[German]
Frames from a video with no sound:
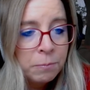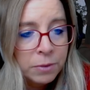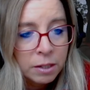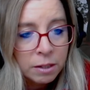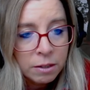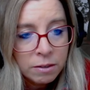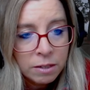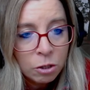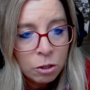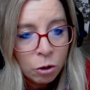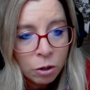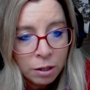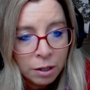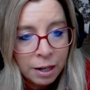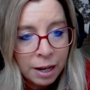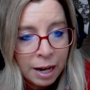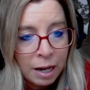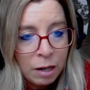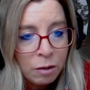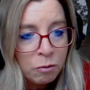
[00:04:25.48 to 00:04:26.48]
Sie
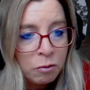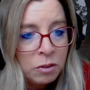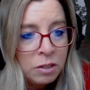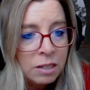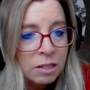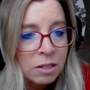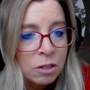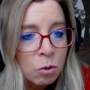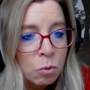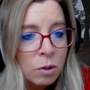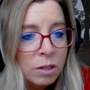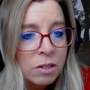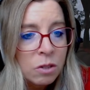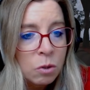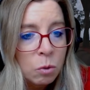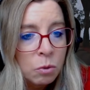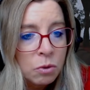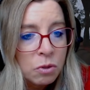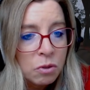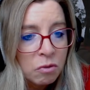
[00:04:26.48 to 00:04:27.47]
können helfen, die
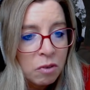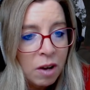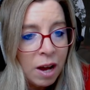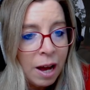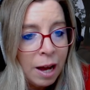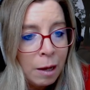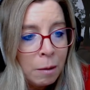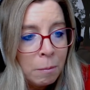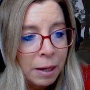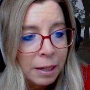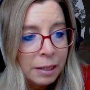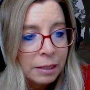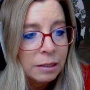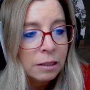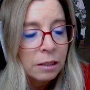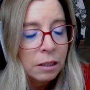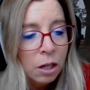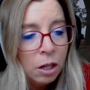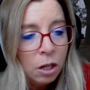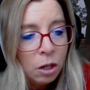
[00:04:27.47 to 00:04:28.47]
Situation zu
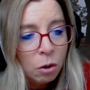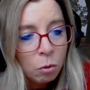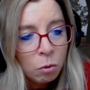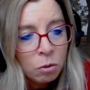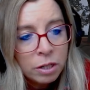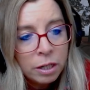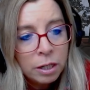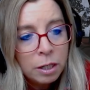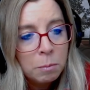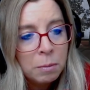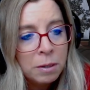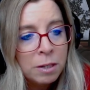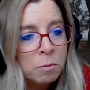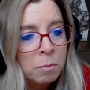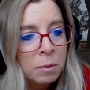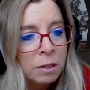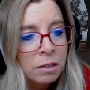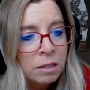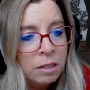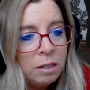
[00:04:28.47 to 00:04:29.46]
verarbeiten und eine
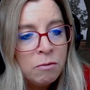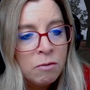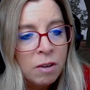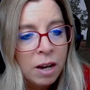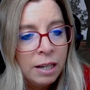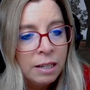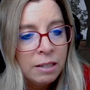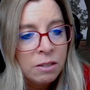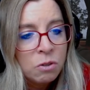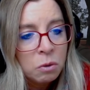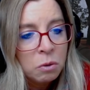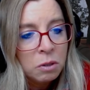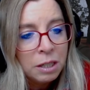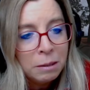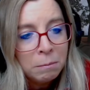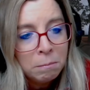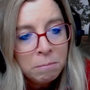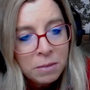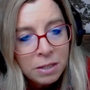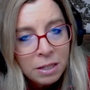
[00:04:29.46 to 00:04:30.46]
Perspektive
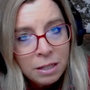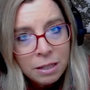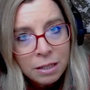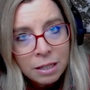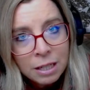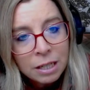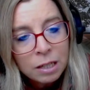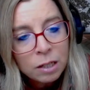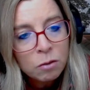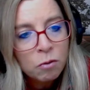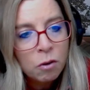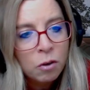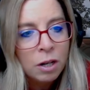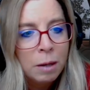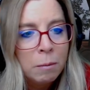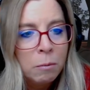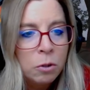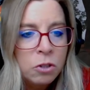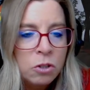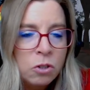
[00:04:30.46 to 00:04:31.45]
einzunehmen, die nicht von
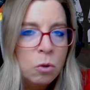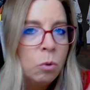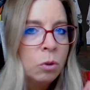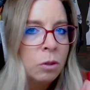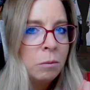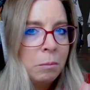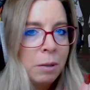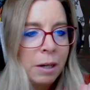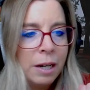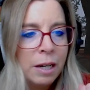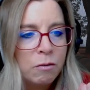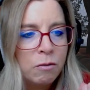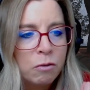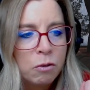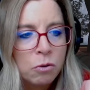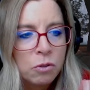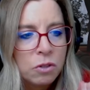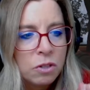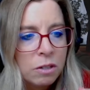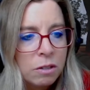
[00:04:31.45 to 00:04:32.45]
Emotionen
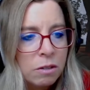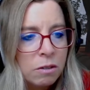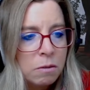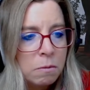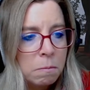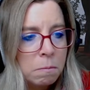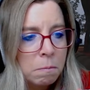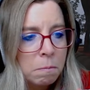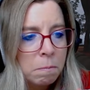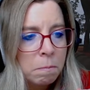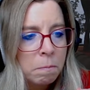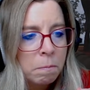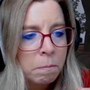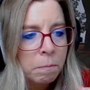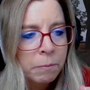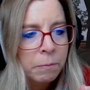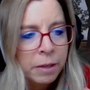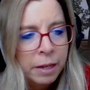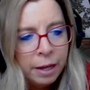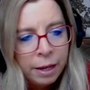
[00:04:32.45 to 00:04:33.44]
beeinflusst ist.
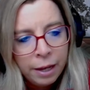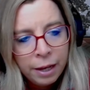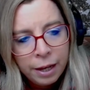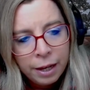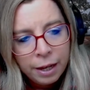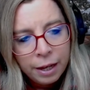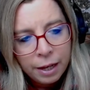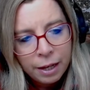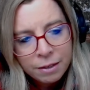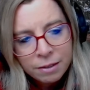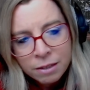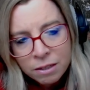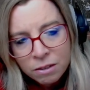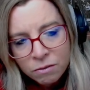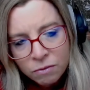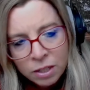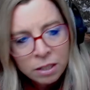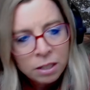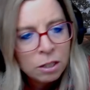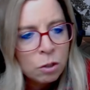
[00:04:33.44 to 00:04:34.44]
Es
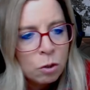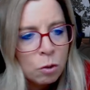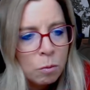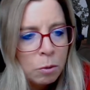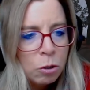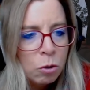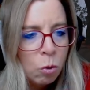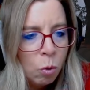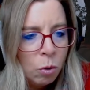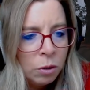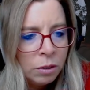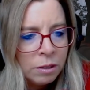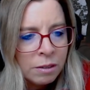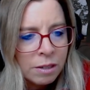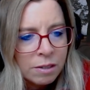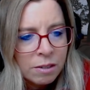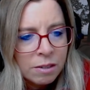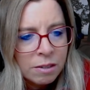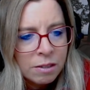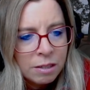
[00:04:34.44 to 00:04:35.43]
ist wichtig zu betonen,
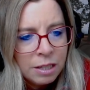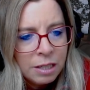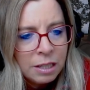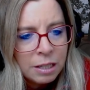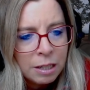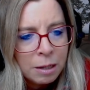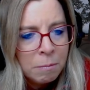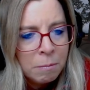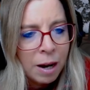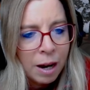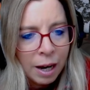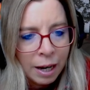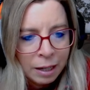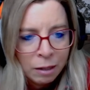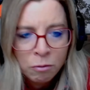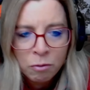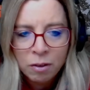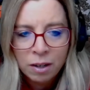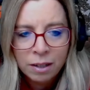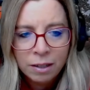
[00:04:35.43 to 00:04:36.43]
dass es nicht immer
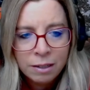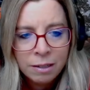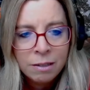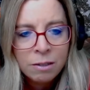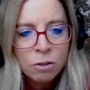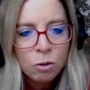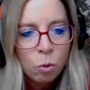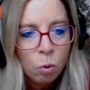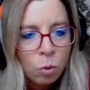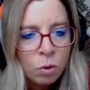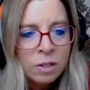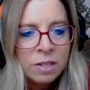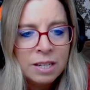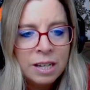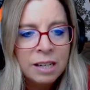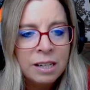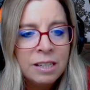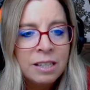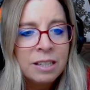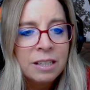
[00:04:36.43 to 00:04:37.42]
einfach ist,
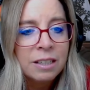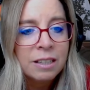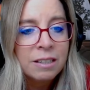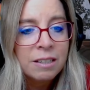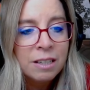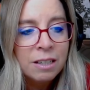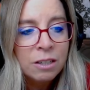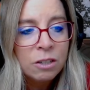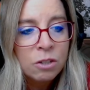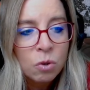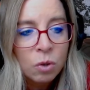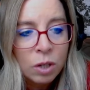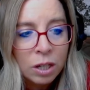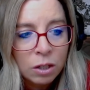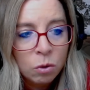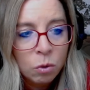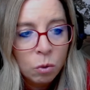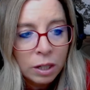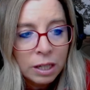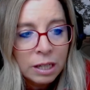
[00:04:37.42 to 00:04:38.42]
unsachliche Kritik zu
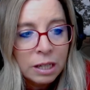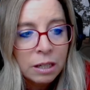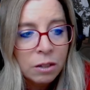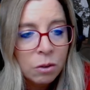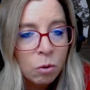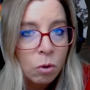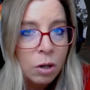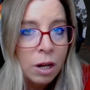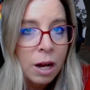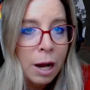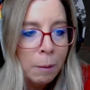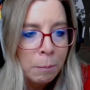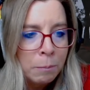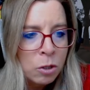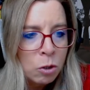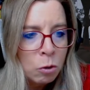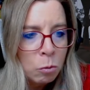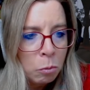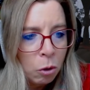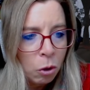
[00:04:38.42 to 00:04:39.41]
ignorieren oder
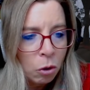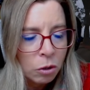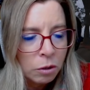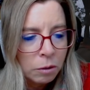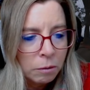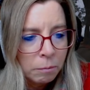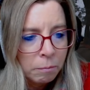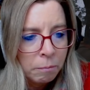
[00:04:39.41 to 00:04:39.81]
abzublocken.